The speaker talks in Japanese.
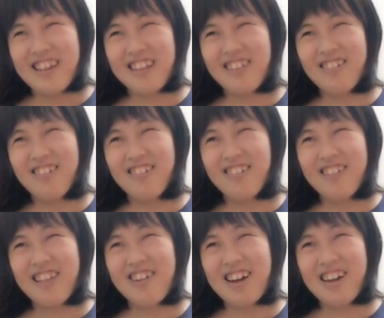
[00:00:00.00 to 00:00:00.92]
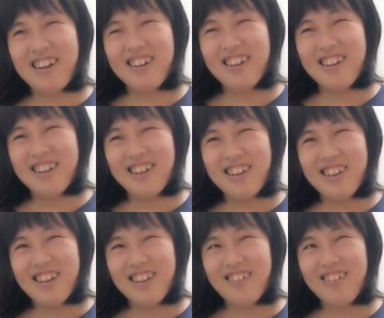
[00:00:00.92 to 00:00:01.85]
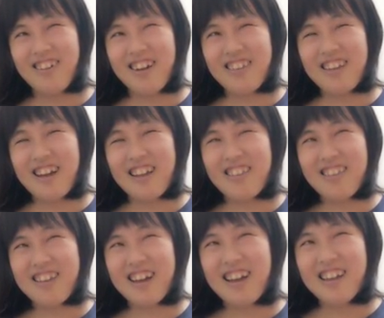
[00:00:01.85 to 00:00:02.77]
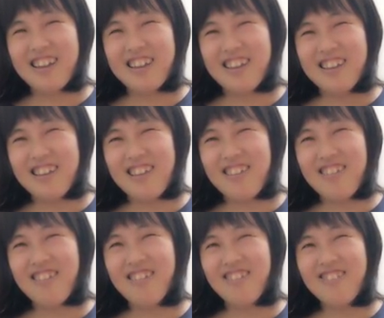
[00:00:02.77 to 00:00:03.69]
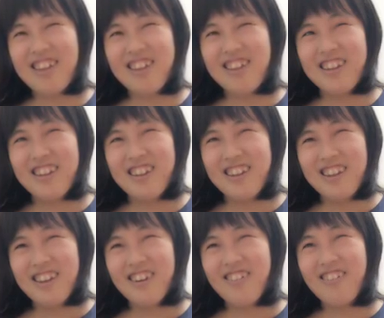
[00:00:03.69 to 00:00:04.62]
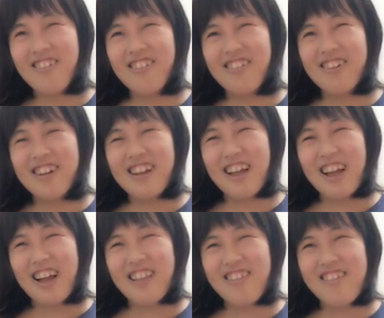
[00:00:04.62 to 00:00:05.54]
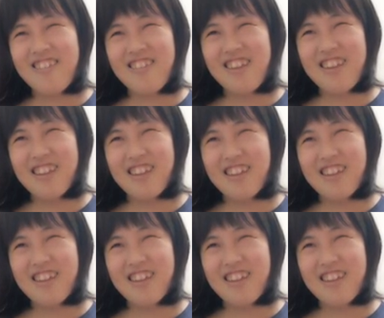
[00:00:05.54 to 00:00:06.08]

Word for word: と、では、6月20日日曜日午後8時に